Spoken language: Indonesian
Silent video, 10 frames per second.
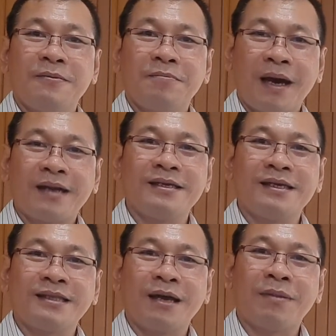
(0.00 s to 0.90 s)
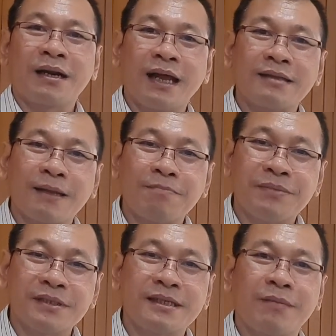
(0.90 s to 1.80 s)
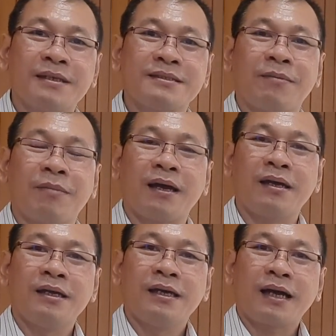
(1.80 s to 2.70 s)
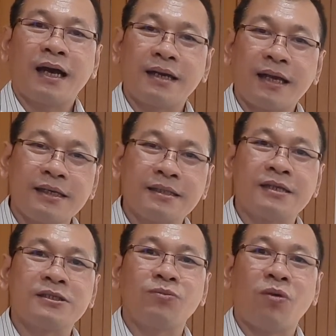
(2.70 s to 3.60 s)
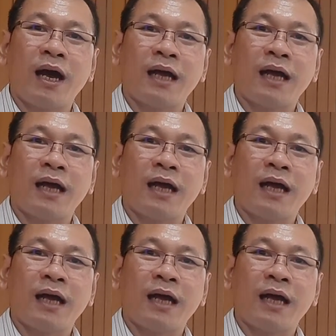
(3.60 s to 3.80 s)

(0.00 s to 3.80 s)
Mari kita meratap bersama-sama, karena kita semua